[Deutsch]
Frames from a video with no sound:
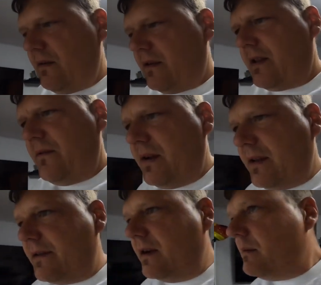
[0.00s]
Was haben wir
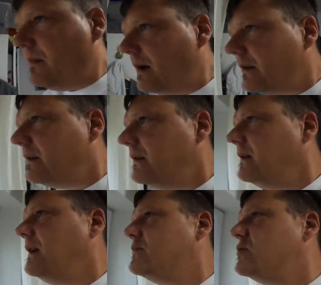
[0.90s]
gestern gemacht?
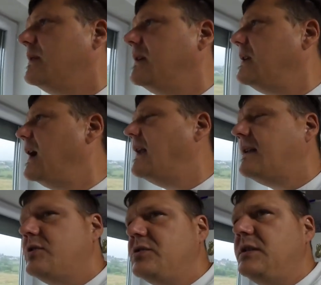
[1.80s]
Ich habe schon mal den
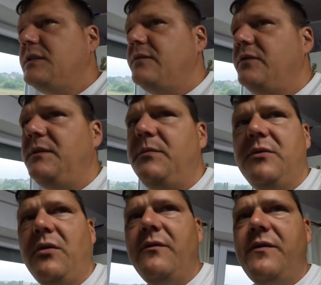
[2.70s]
Draht geschnitten für die
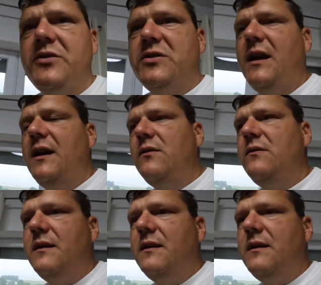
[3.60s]
Betonverschalung.